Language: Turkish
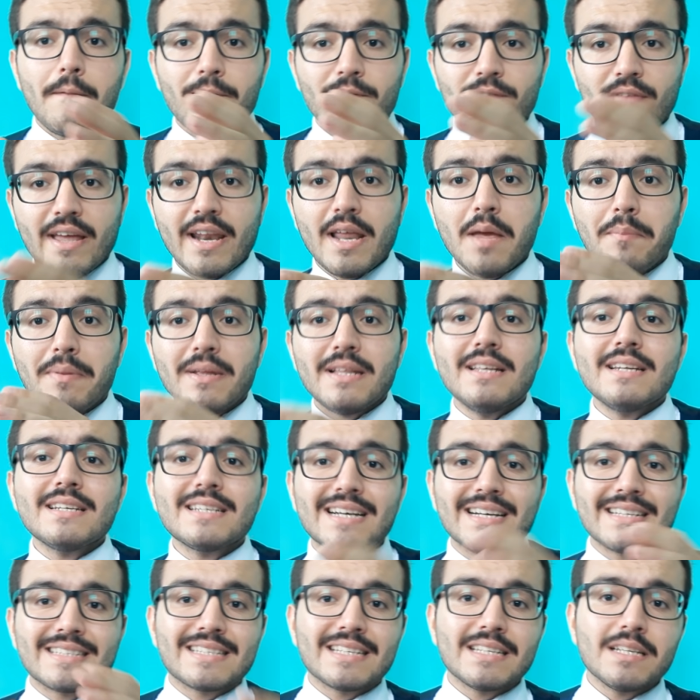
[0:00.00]
verebilir
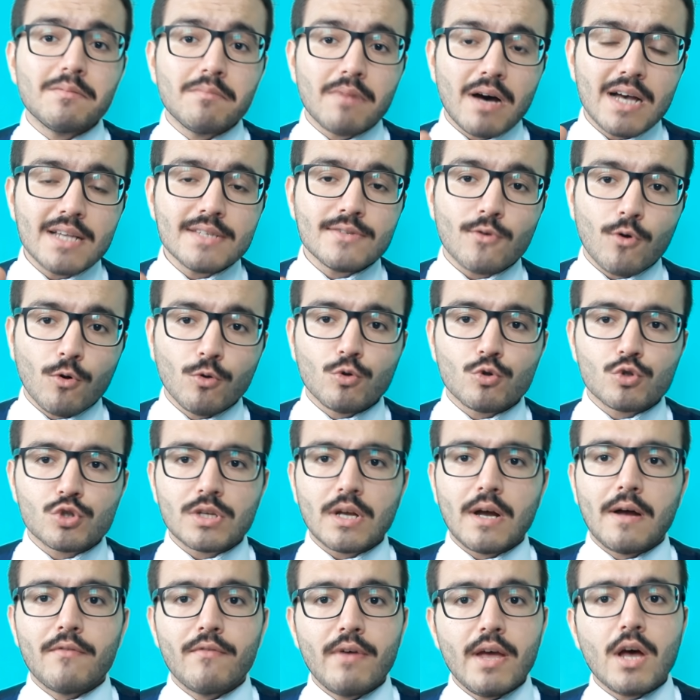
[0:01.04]
katılım az
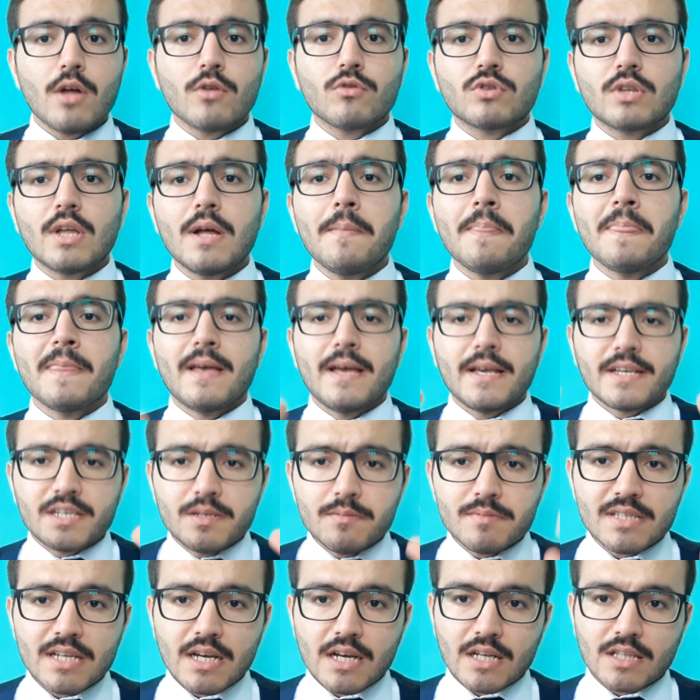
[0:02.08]
olursa veyahut da
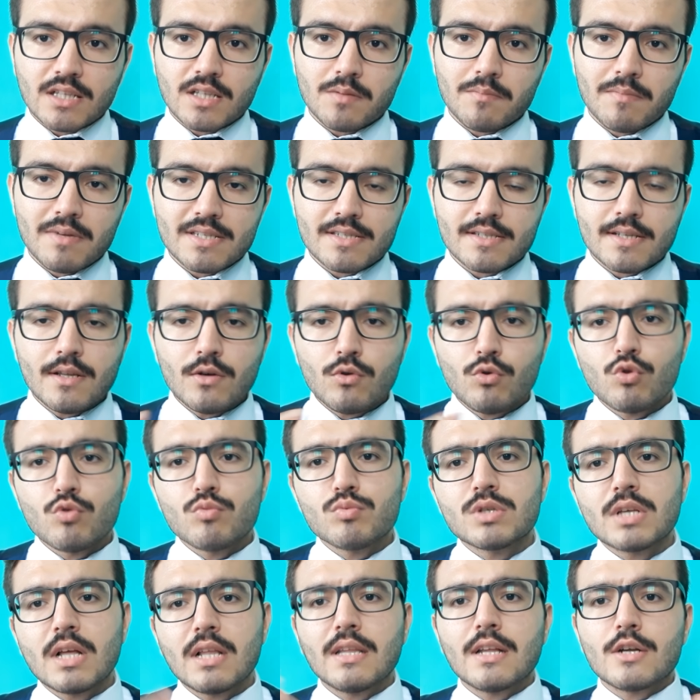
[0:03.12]
kimse katılmazsa da
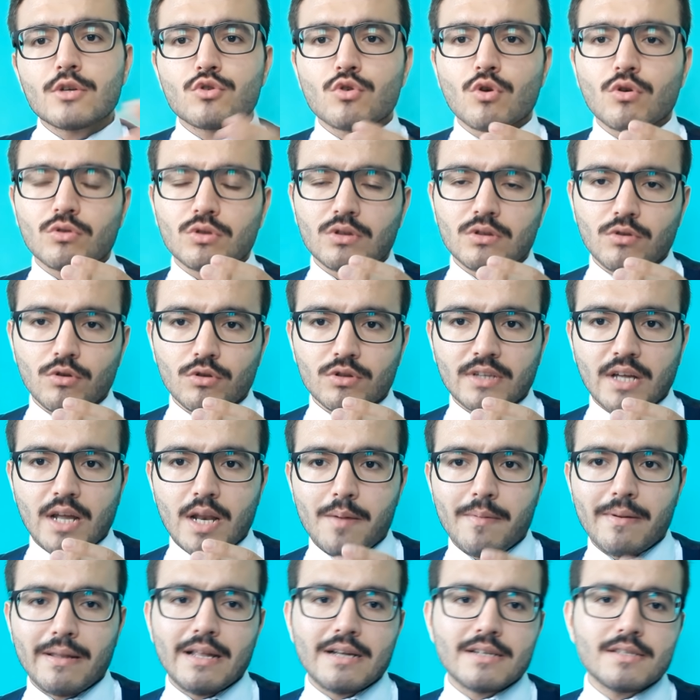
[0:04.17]
kurumsallar çok lot
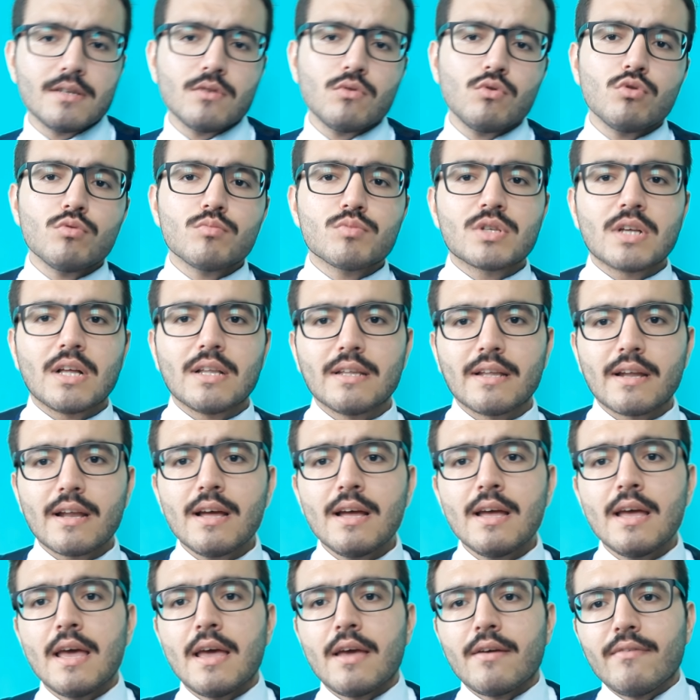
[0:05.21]
talep ederse
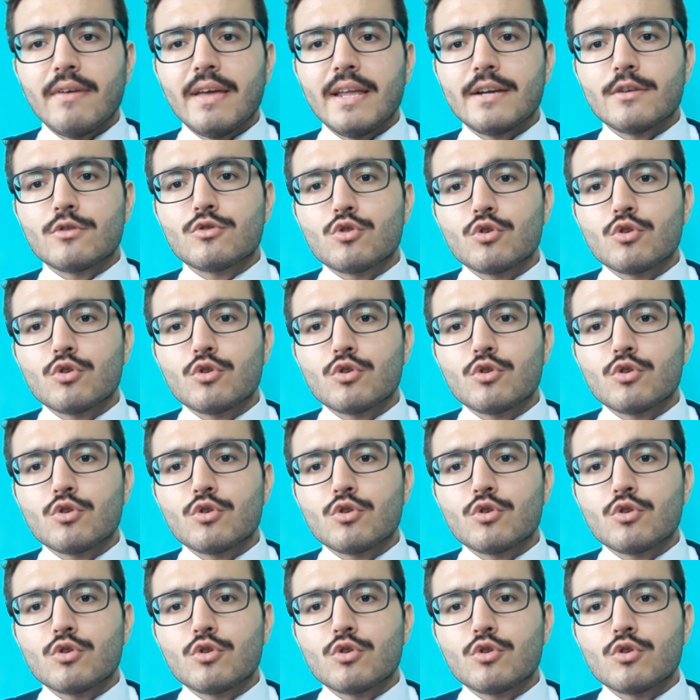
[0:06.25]
kurumsallara verir.